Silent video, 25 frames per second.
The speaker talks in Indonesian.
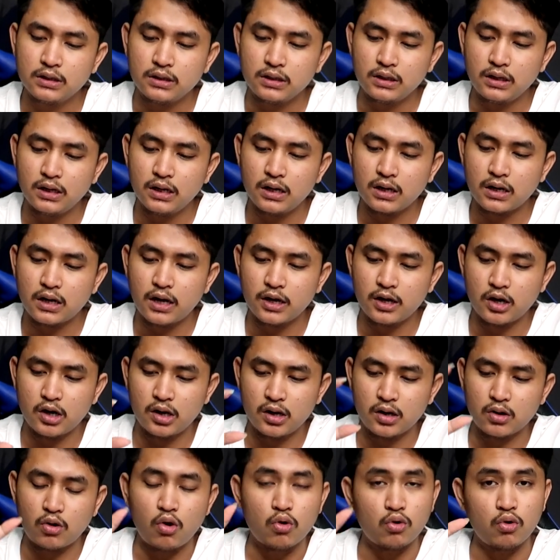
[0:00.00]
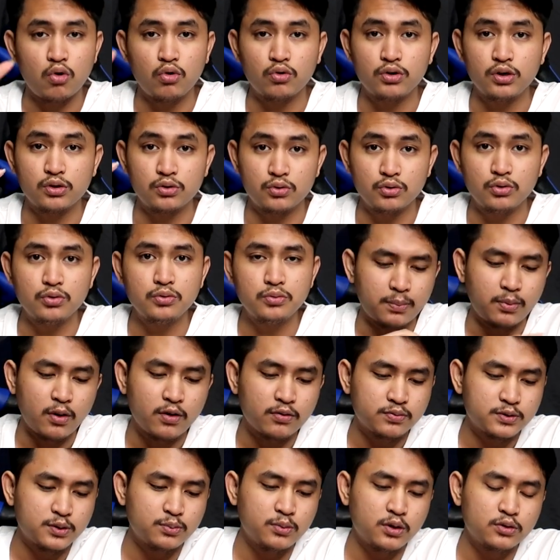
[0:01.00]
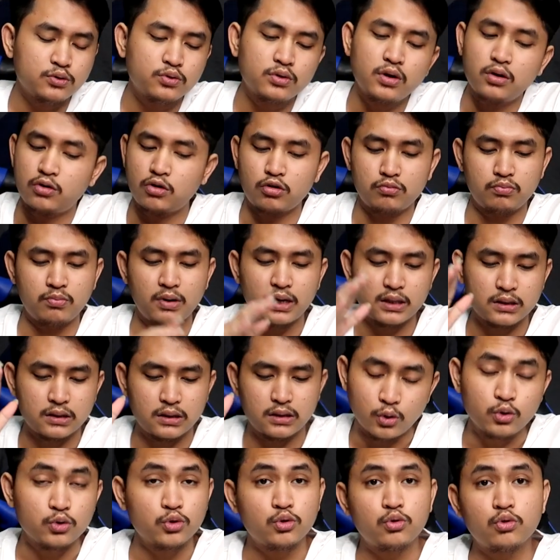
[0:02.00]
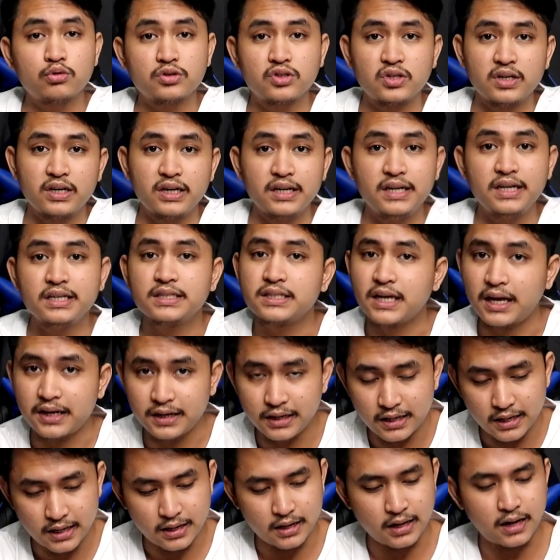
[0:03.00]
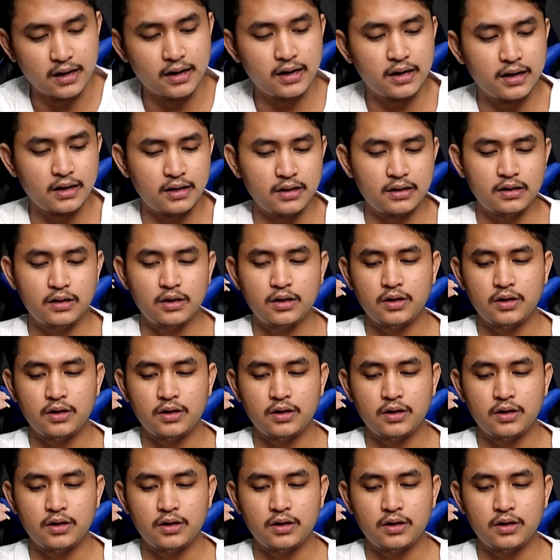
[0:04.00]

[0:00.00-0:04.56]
dia kayak kokoh gitu tapi F9 juga not bad untuk segi desainnya karena